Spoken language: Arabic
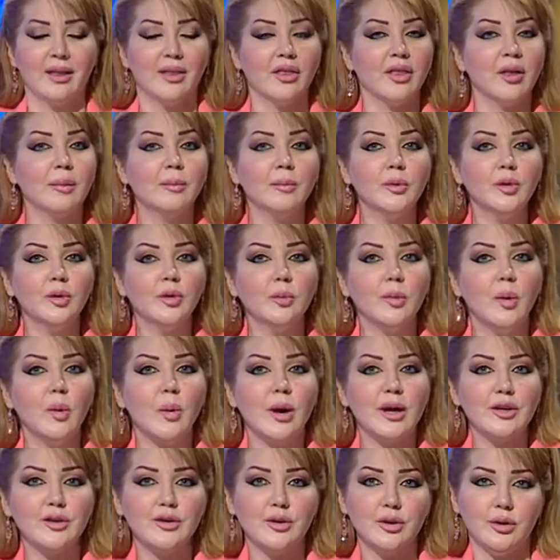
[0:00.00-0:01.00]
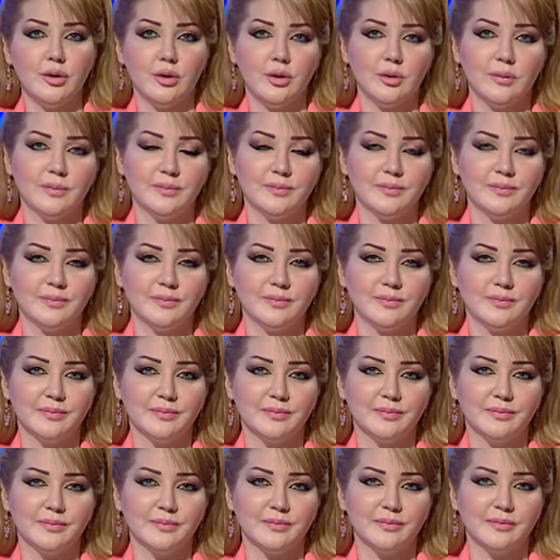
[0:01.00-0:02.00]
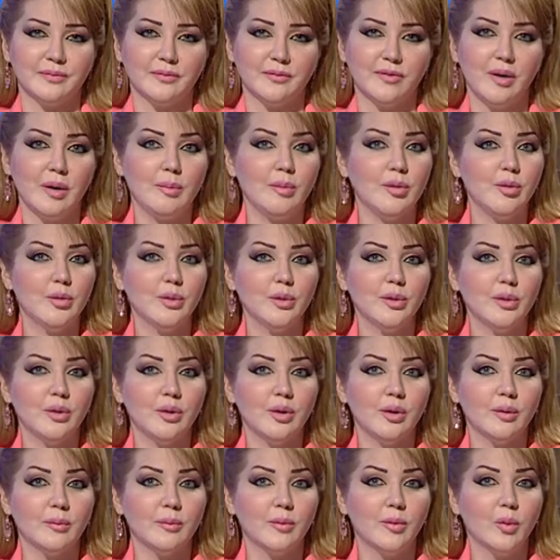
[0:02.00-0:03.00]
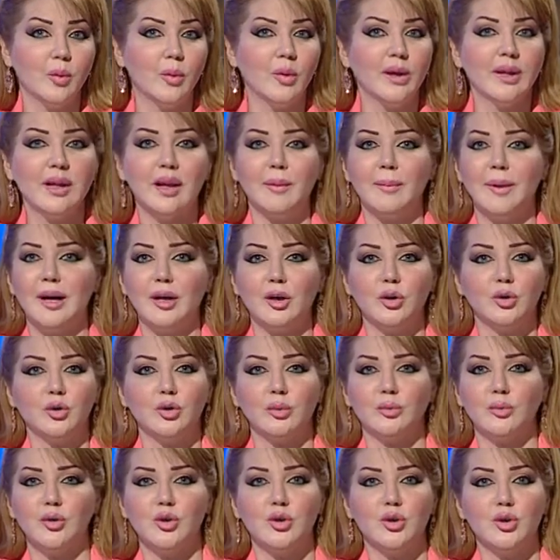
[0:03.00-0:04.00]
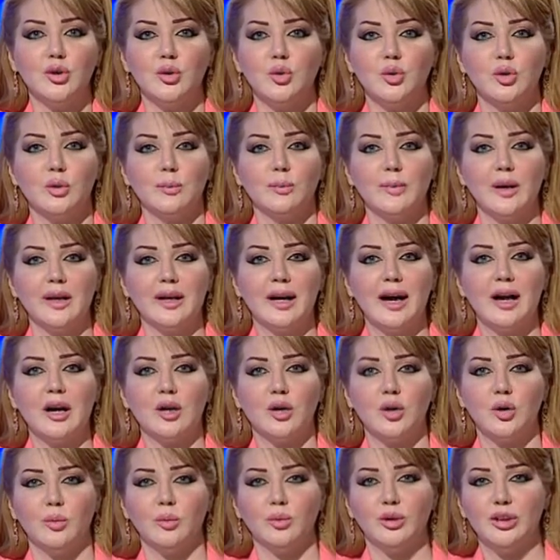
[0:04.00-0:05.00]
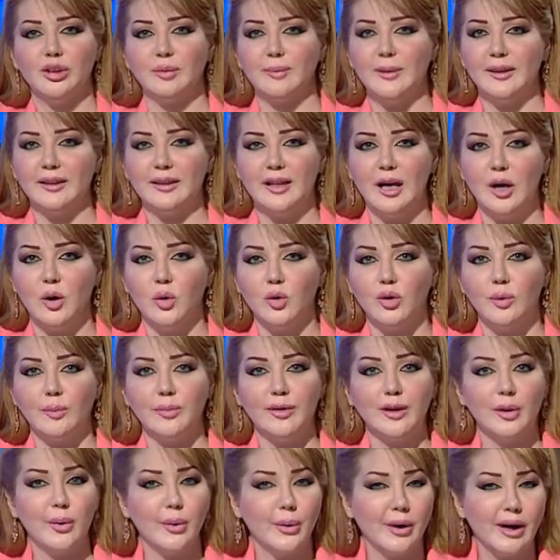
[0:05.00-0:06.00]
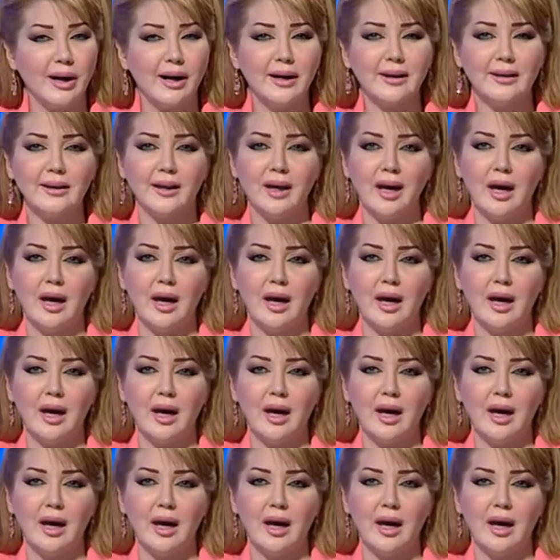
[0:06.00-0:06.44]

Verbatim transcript: ضمدوا مواجعهم فبدونهم والله ما كنتم تجلسون بمكانكم وتتمتعون بثورات